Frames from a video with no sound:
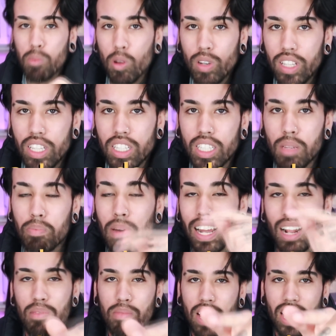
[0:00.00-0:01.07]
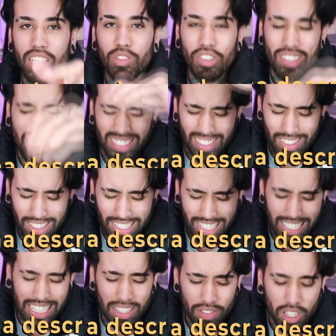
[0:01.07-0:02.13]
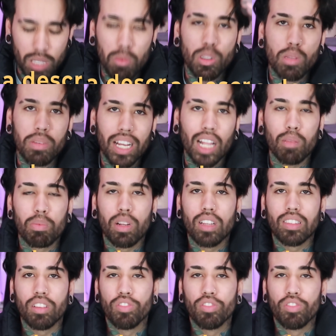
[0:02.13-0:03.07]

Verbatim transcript: meu link, parabéns, vocês são incríveis. Muito obrigado por essa